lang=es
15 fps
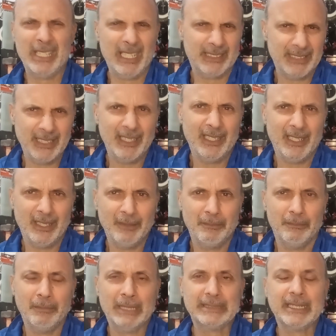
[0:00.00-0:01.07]
que ya
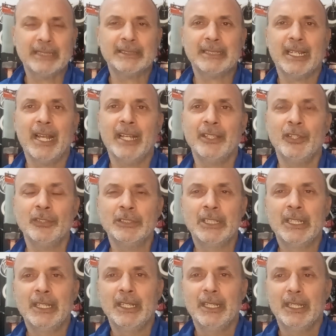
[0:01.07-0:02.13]
tiene bastantes años
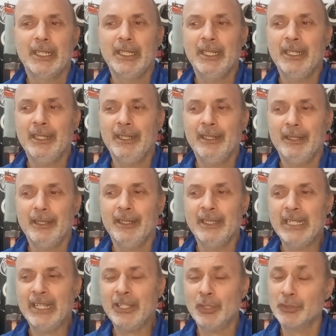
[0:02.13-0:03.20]
y
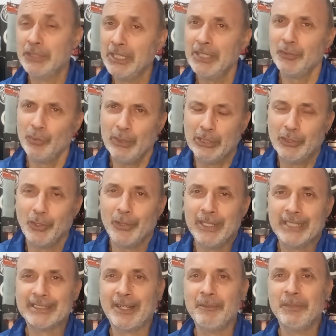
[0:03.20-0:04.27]
ya digo, tiene su
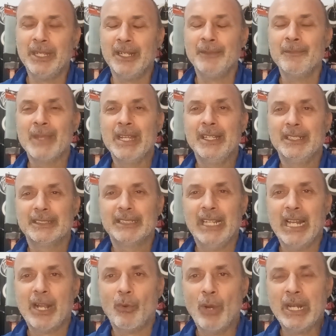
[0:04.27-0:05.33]
historia también
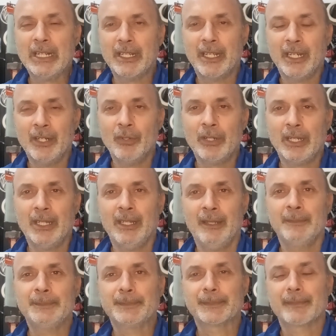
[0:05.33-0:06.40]
de la cual creo
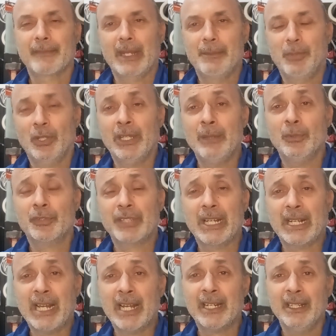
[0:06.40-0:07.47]
que podemos
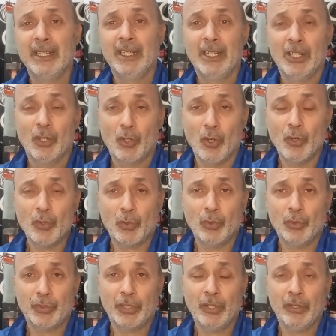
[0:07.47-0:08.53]
sacar
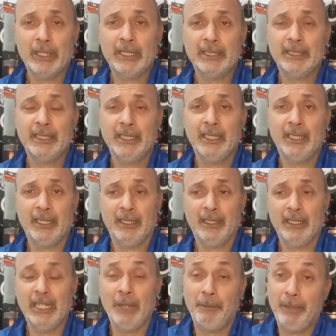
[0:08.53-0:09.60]
conclusiones
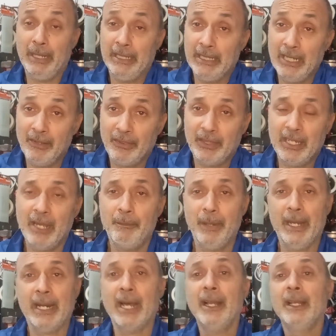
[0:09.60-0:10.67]
y, experiencias
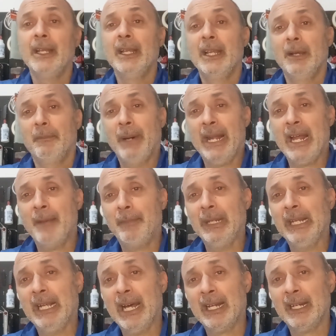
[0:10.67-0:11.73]
para, para
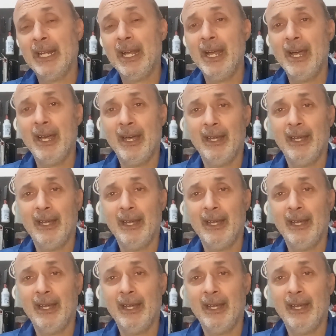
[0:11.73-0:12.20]
aplicarlas